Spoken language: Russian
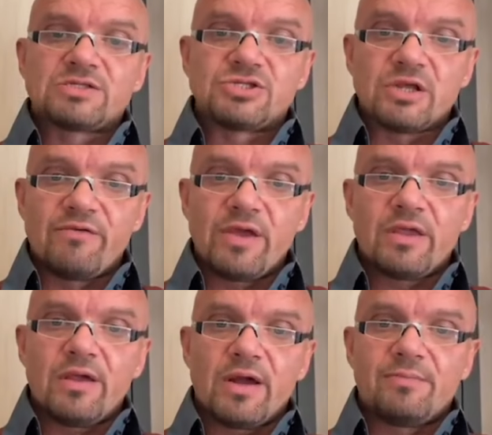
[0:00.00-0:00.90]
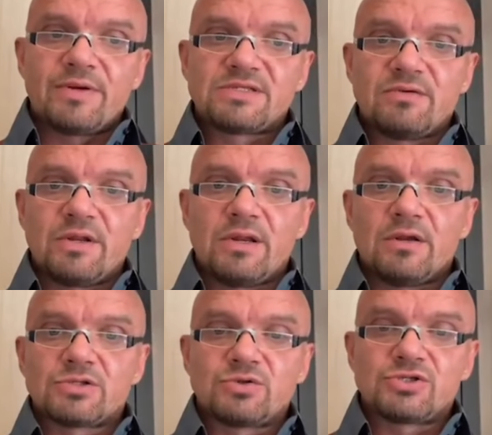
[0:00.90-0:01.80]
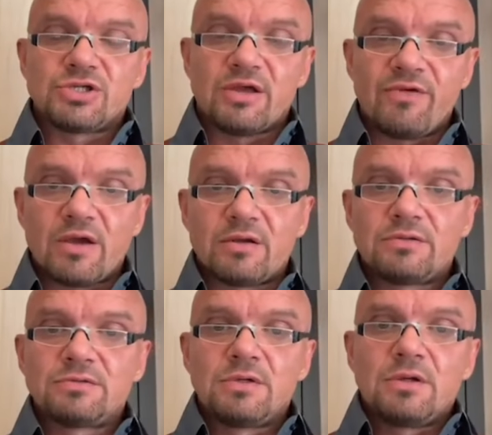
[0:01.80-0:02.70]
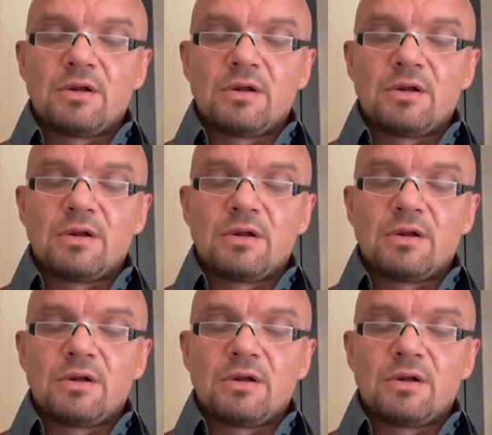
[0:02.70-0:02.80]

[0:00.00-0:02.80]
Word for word: о человеке, а представление, что человек,